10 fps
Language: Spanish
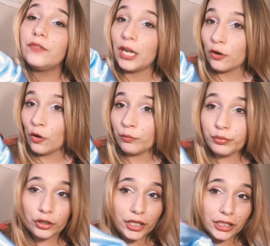tengo un
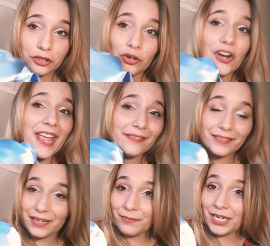proyecto
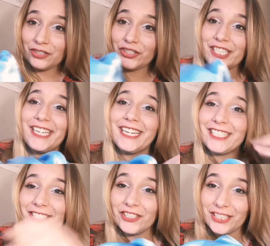entre manos y
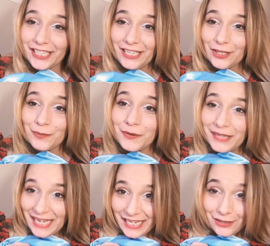estos tejidos me
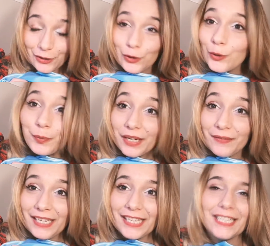van a ir súper
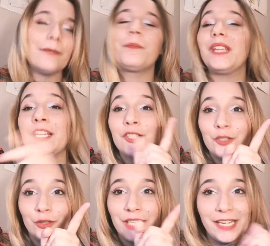bien y os
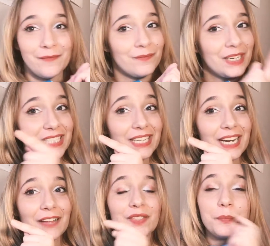contaré más
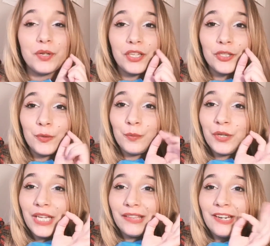adelante porque os
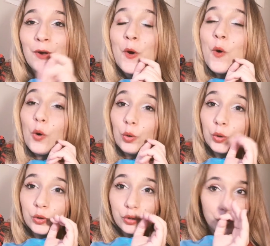voy a hacer
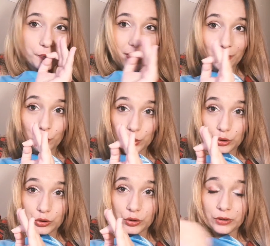un súper
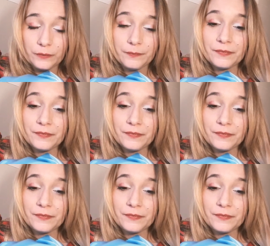curso